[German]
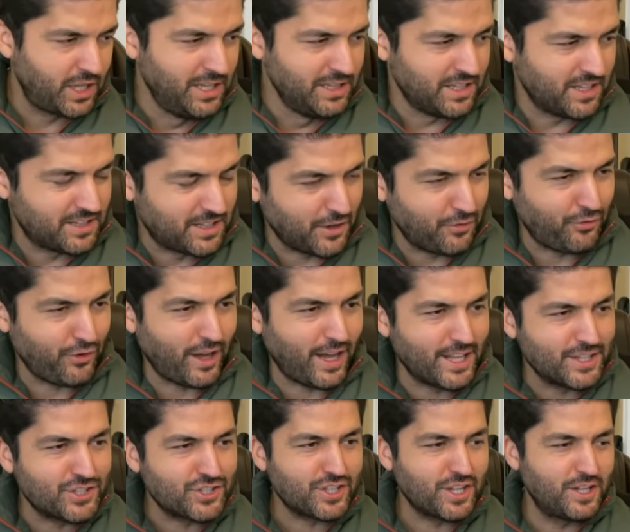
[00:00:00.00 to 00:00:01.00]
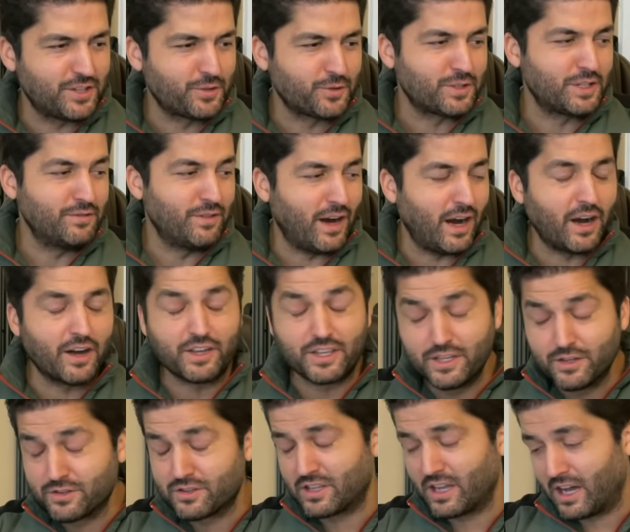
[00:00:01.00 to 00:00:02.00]
drin in der Veranstaltung. Die war auch hier
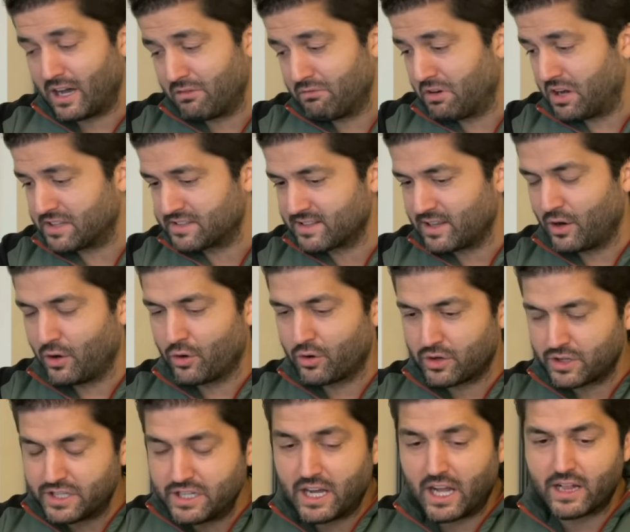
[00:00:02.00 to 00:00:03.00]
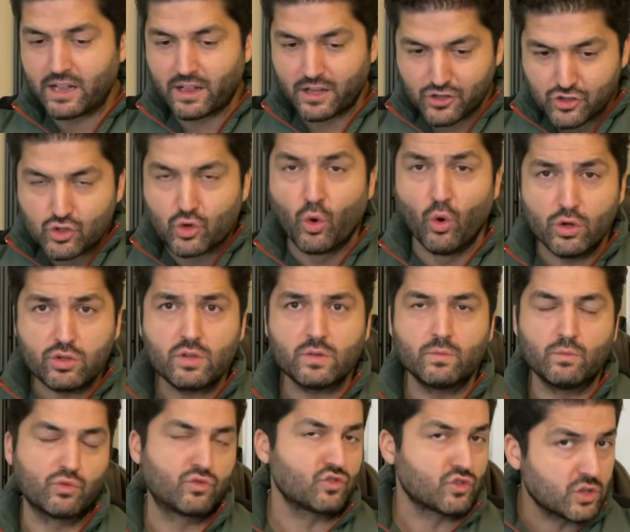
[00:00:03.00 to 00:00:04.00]
und da, war sie auch inhaltlich gut,
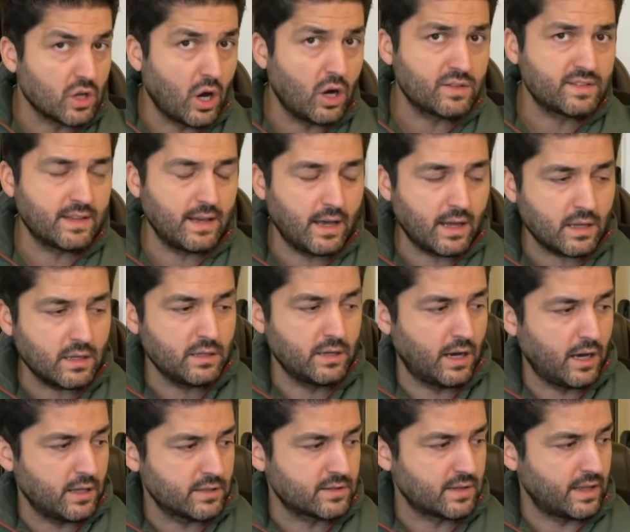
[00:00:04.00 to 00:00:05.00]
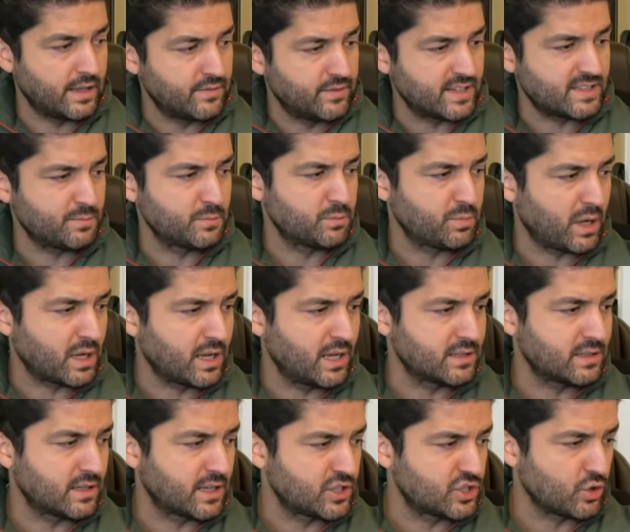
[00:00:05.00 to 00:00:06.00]
muss ich auch sagen. Ja, der Investmentbank hat
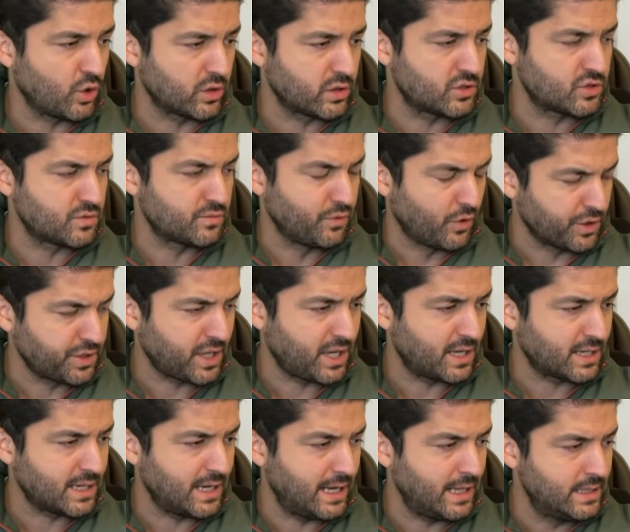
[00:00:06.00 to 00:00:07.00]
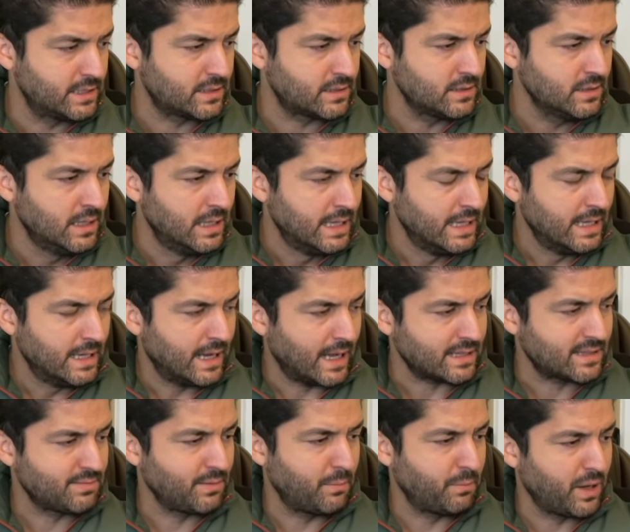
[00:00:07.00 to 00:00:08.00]
einen recht ordentlichen Vortrag gehalten,
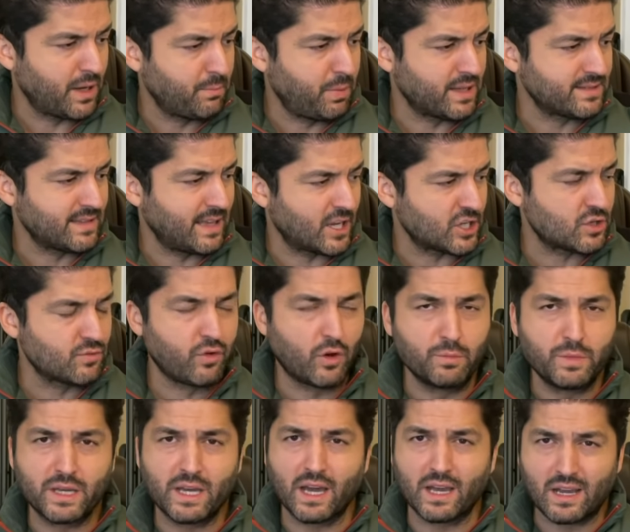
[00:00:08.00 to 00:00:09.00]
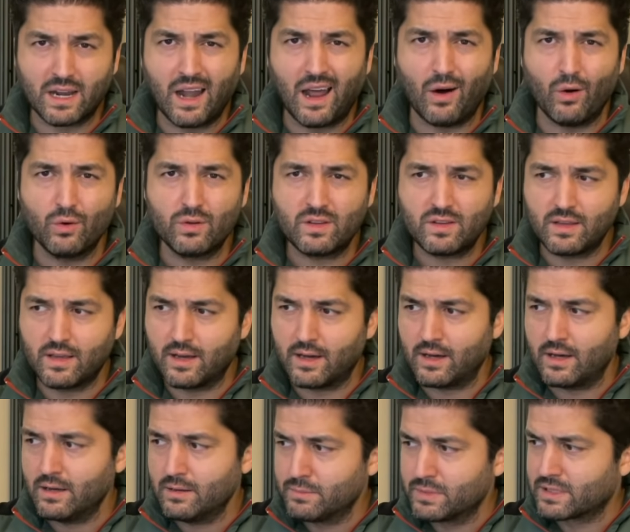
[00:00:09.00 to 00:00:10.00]
hat zwar ein paar Passagen von mir geklaut,
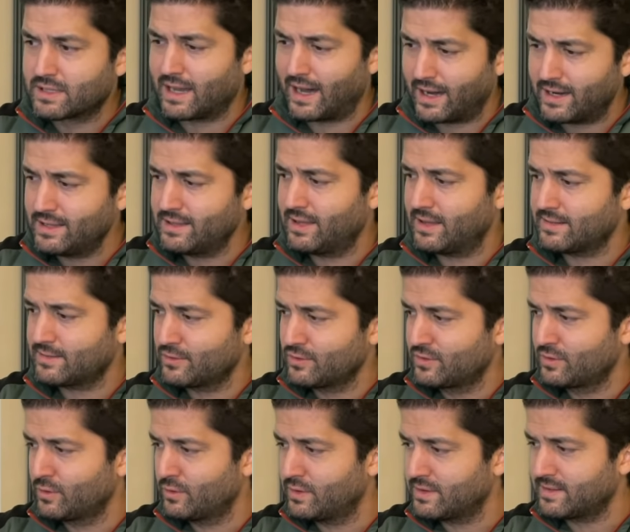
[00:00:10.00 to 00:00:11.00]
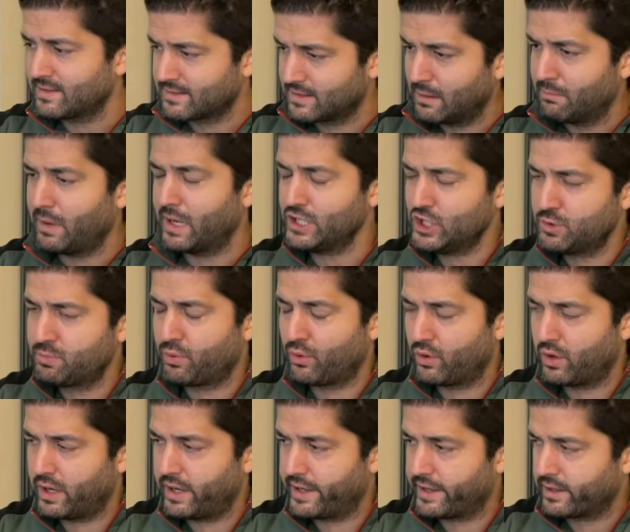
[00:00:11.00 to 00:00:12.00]
ja, mit Caritas und sowas, das ist ja mein
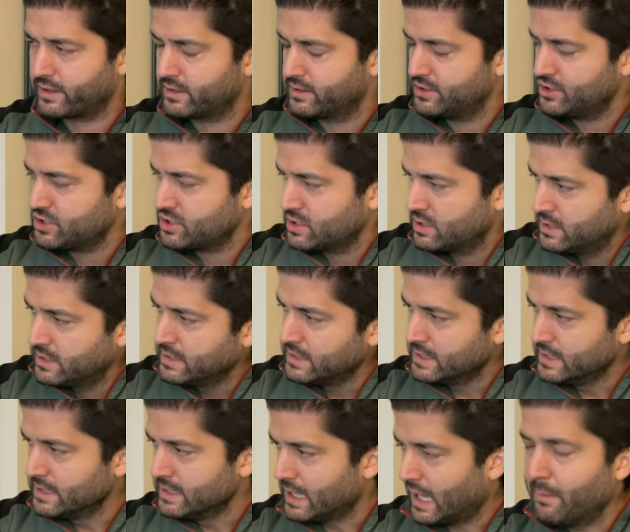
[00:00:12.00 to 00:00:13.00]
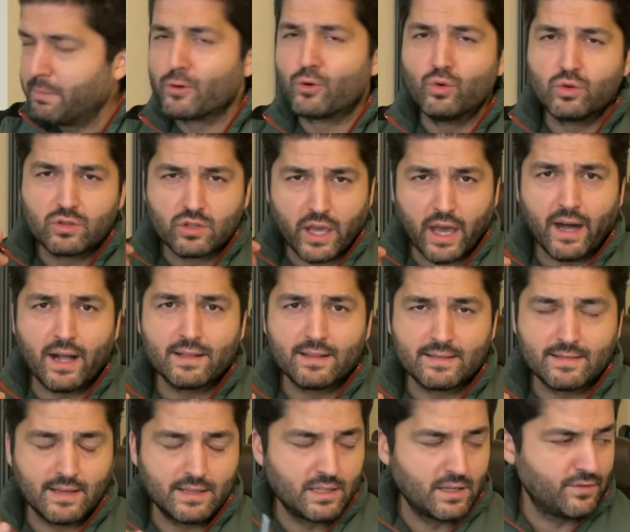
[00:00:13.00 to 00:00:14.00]
Spruch eigentlich. Aber gut, Gerald, das
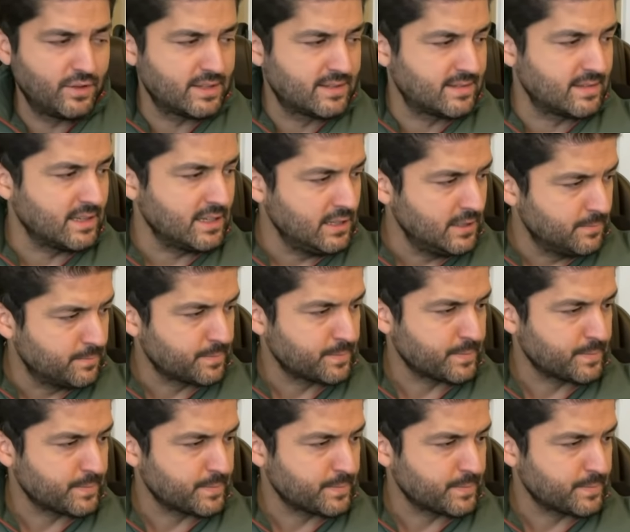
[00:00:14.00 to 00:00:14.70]
seid ihr verziehen.